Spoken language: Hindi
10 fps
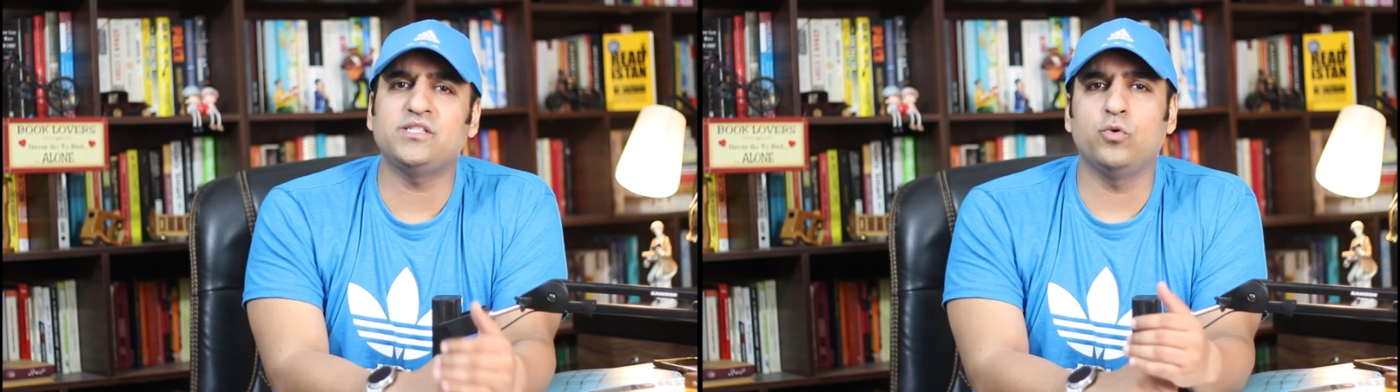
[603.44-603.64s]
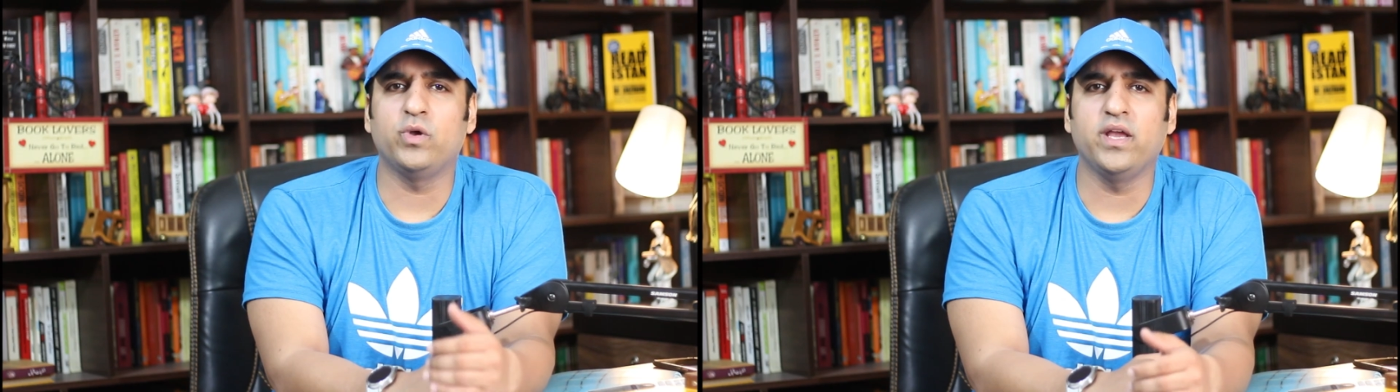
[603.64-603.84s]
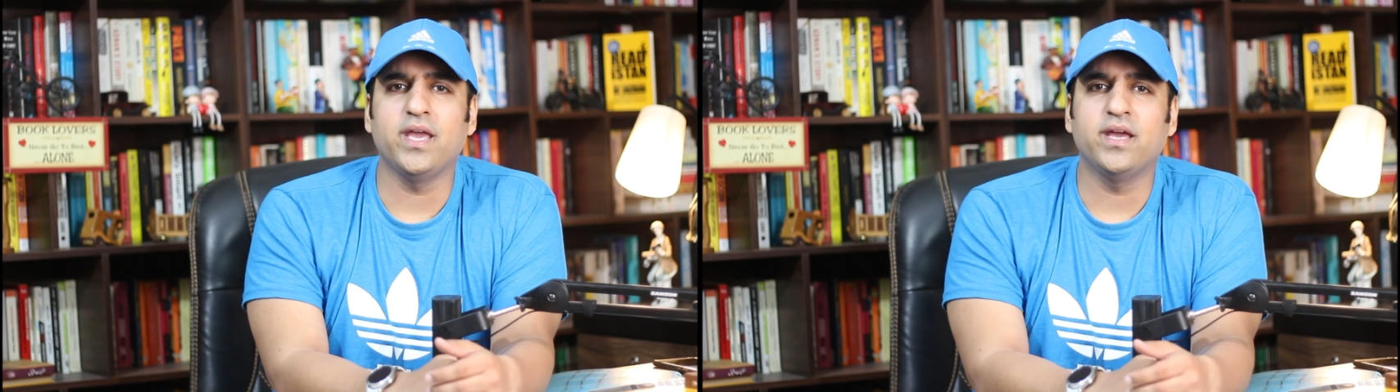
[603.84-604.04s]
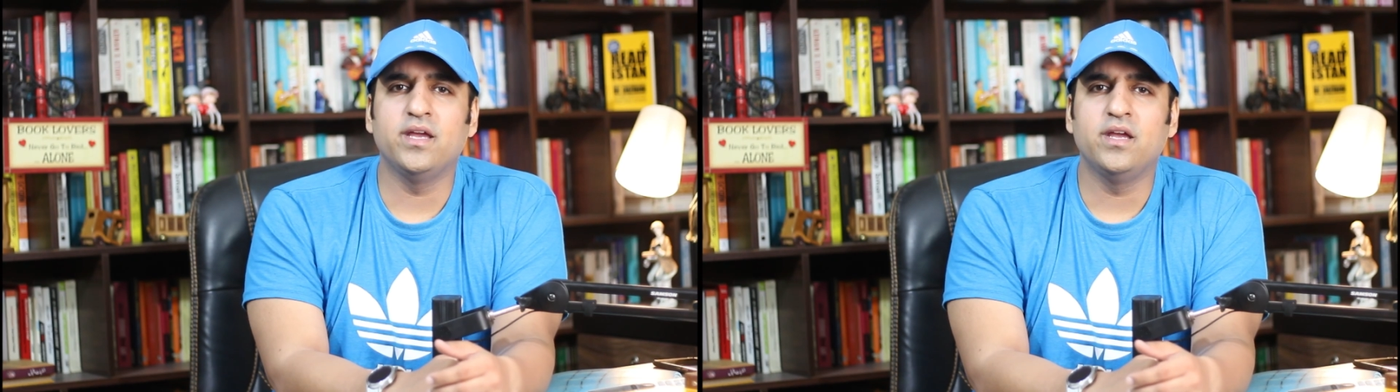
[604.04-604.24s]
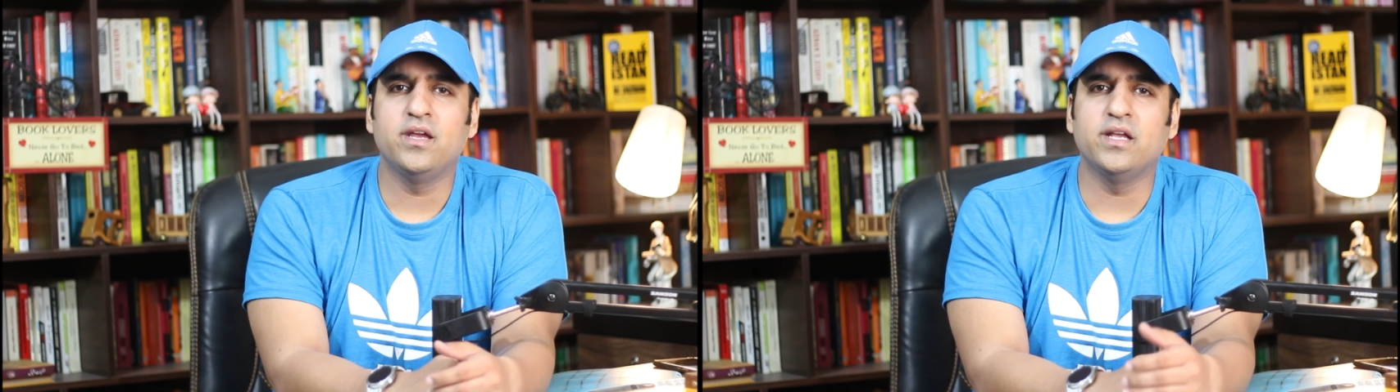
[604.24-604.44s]
बस हो गई है
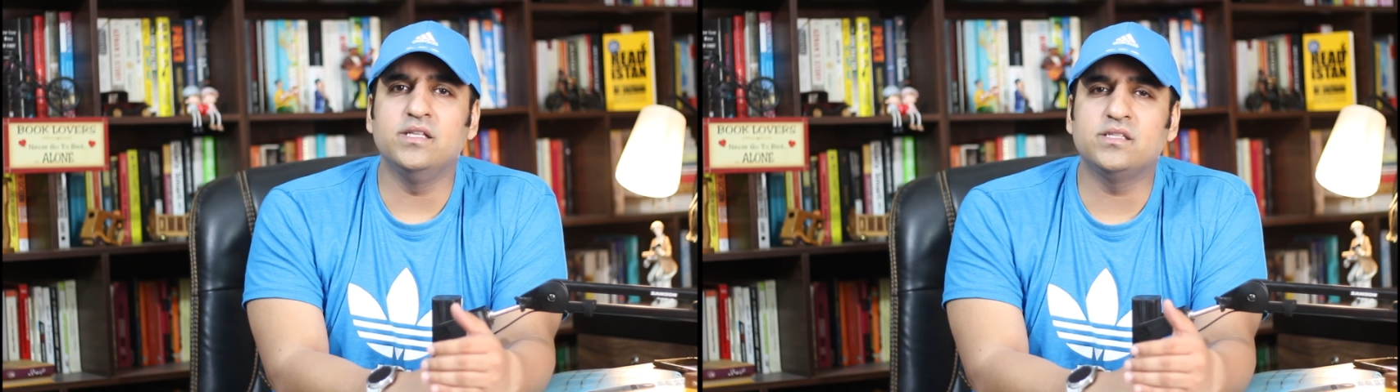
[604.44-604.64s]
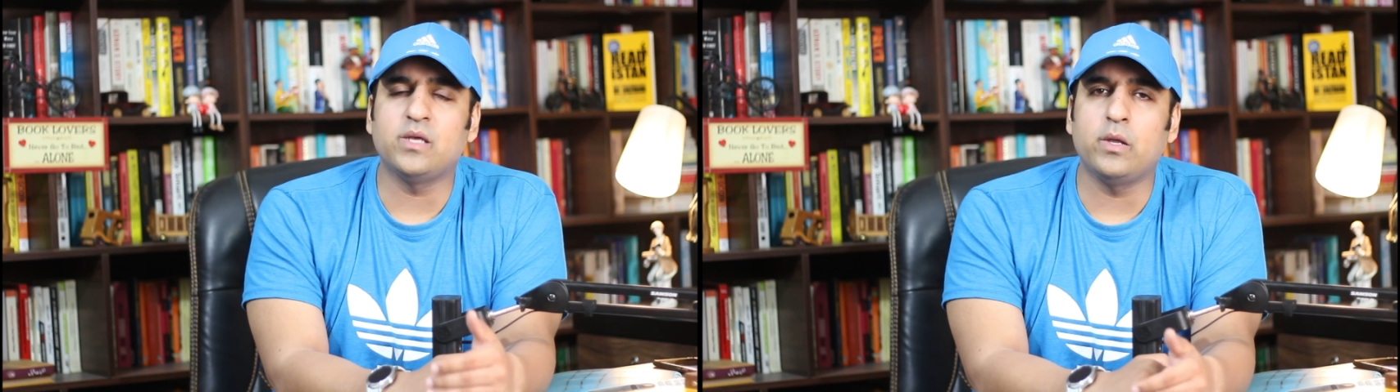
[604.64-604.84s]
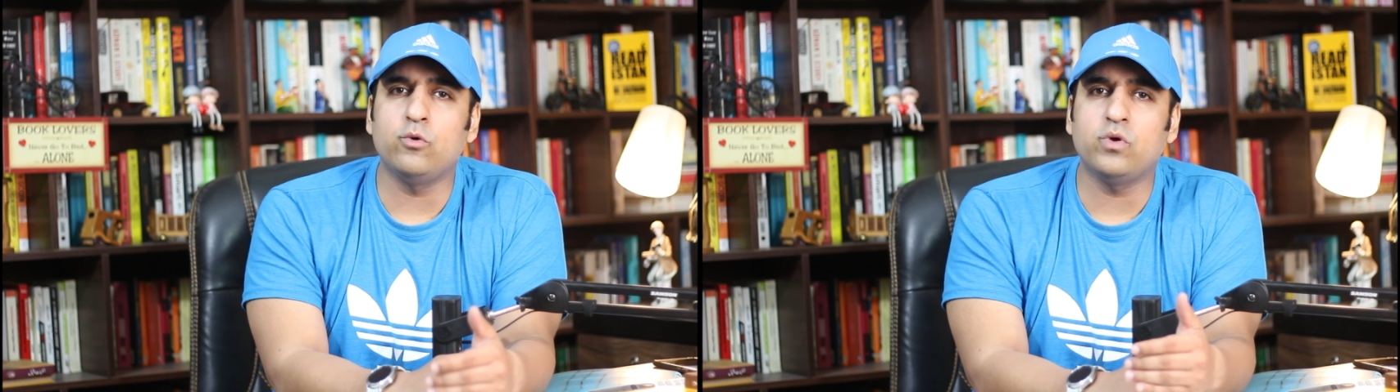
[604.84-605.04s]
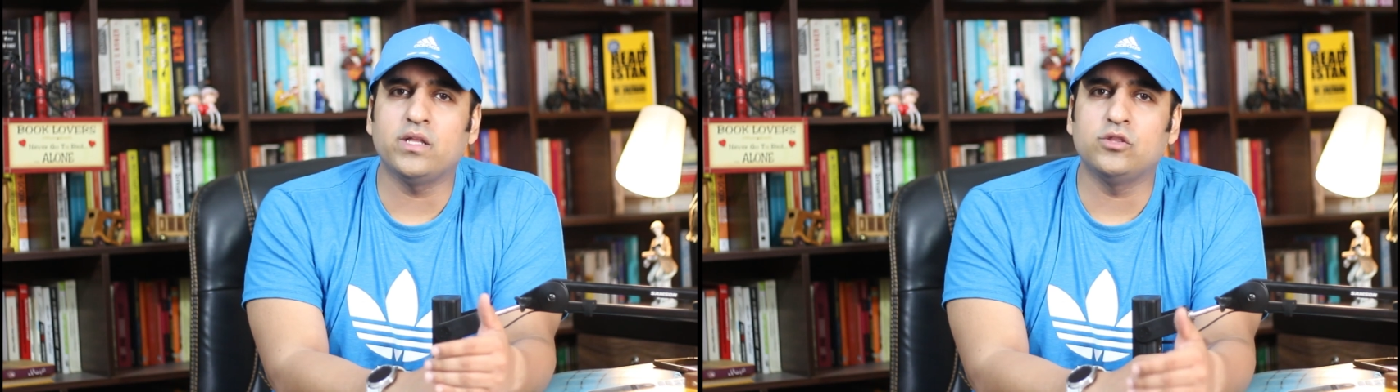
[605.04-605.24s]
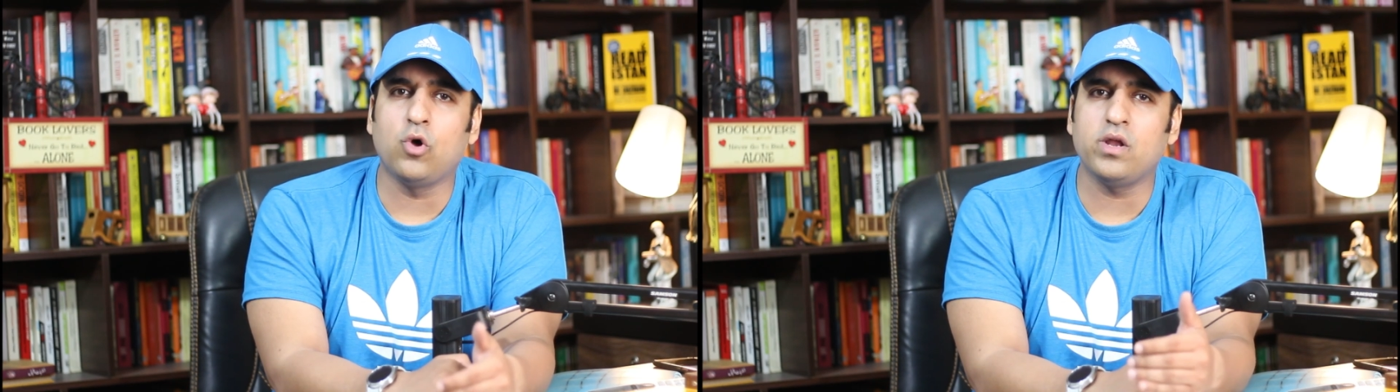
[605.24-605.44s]
इंसानों का
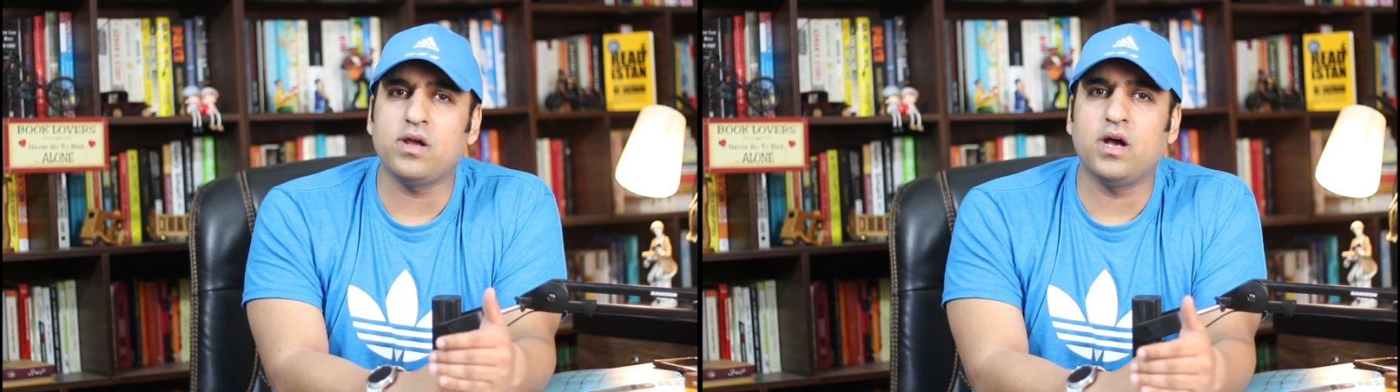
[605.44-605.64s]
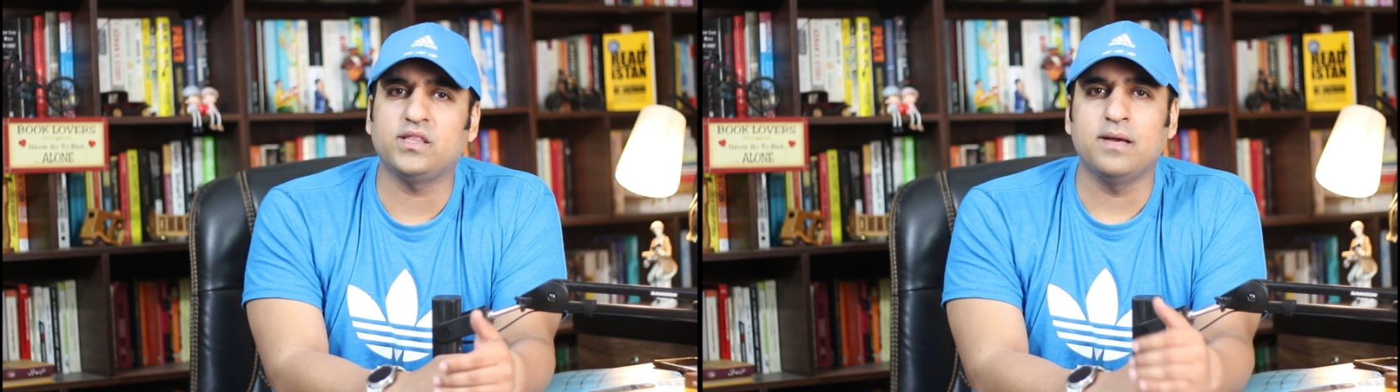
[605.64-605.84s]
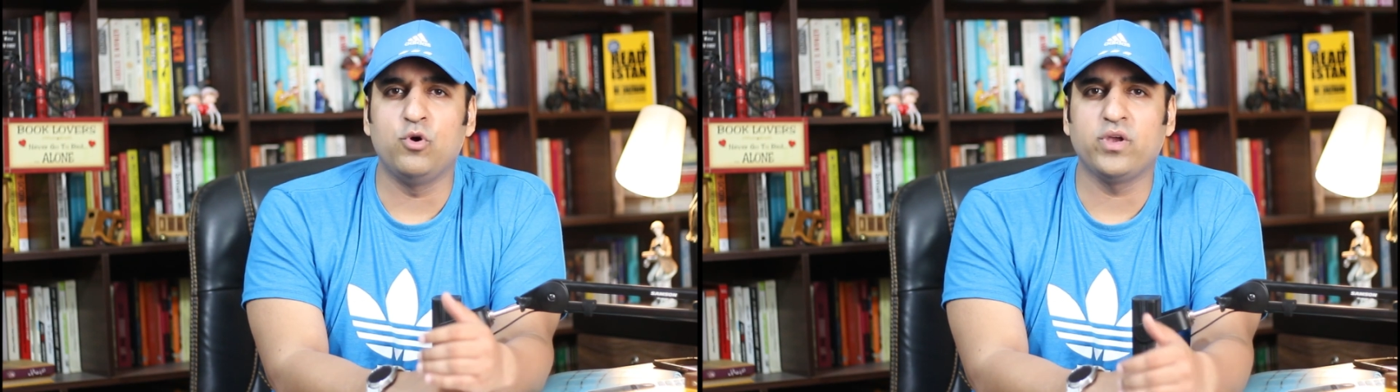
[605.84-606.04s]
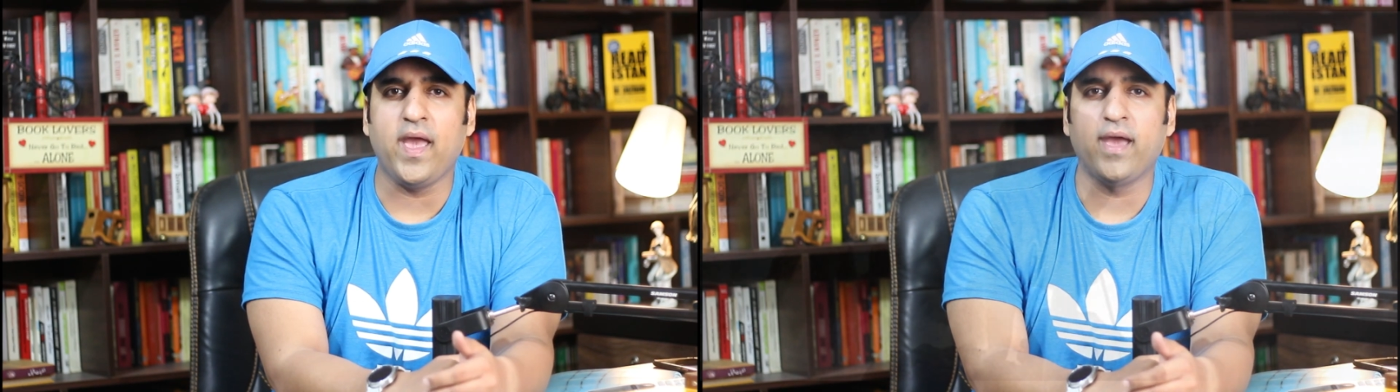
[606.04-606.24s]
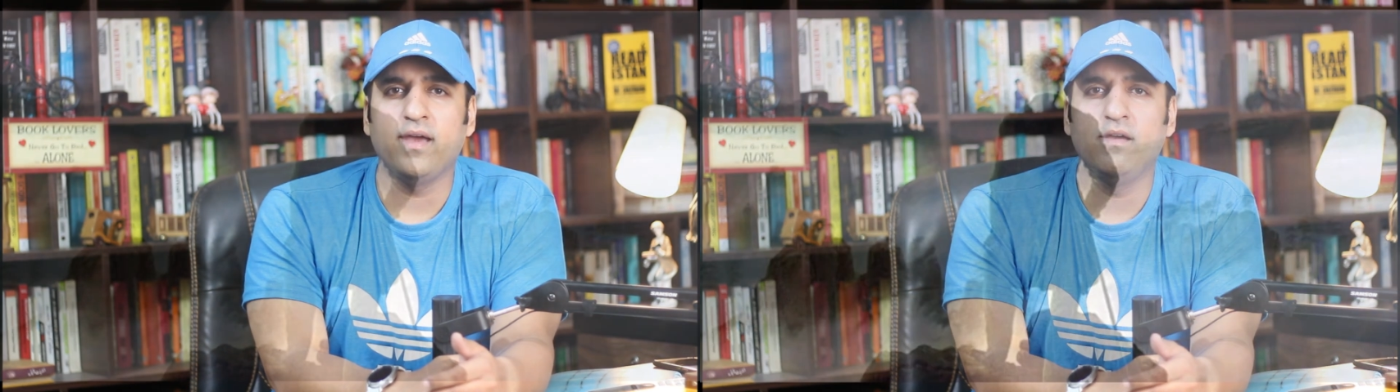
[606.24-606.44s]
दौर खत्म हो गया
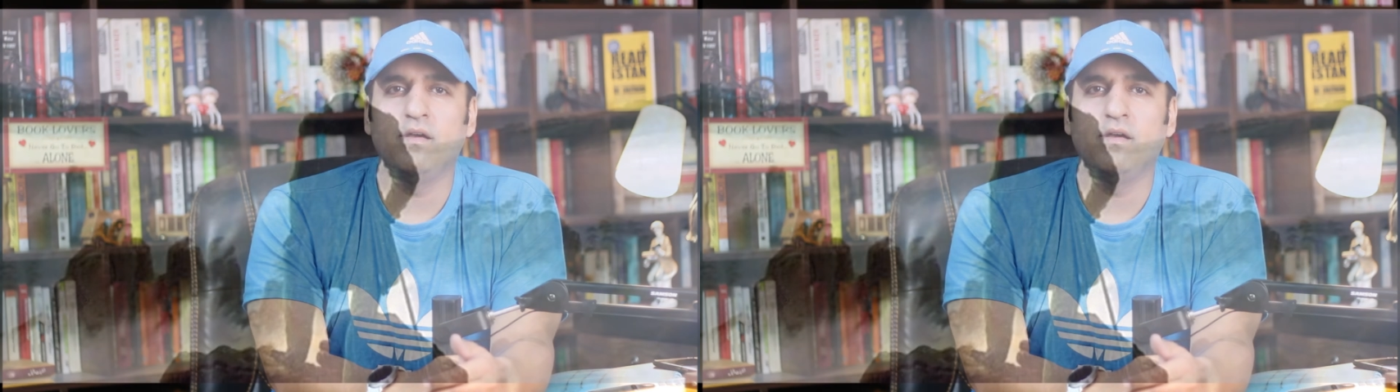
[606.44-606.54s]
है